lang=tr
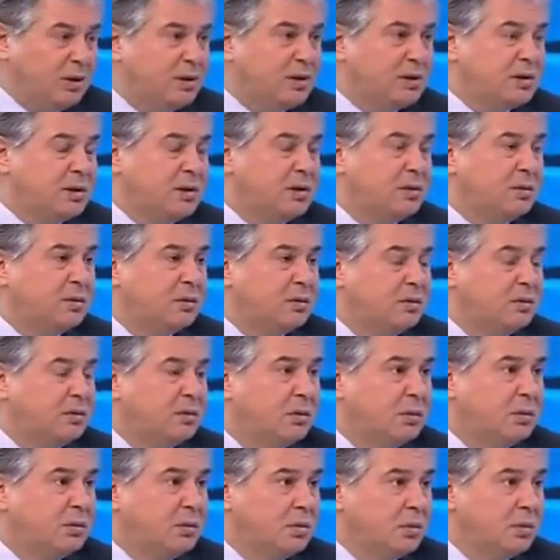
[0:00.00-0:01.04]
değişsin. Nerede
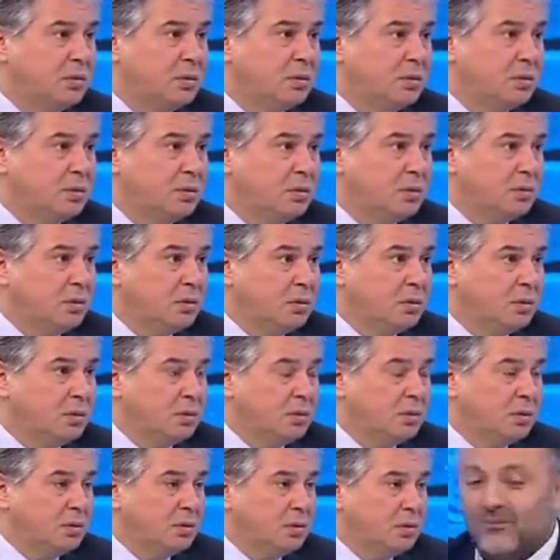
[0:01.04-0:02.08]
yakalanacak? Yakalanmış olması.
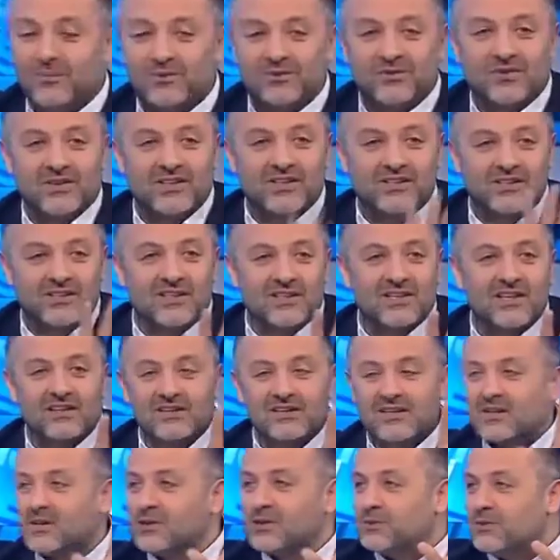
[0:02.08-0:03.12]
Yakalanmış ve
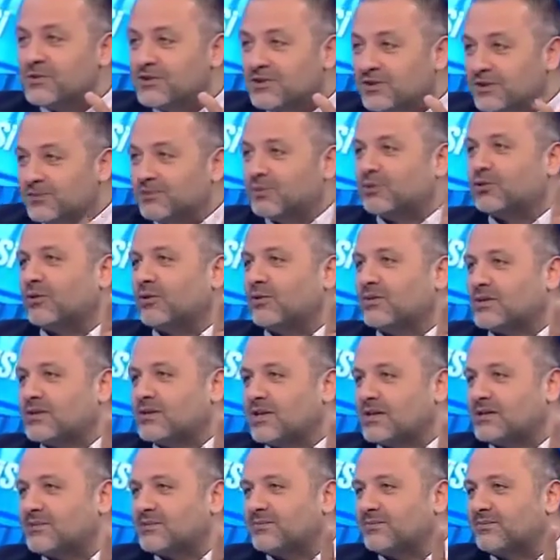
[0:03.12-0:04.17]
gazetelerde resminin çıkmış
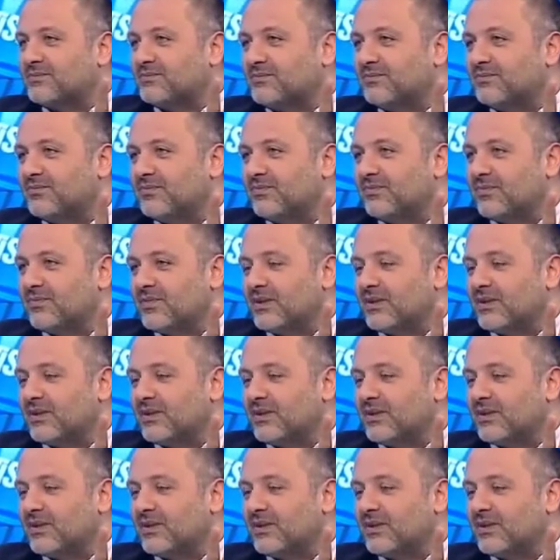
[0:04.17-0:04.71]
olması, olması lazım. lazım.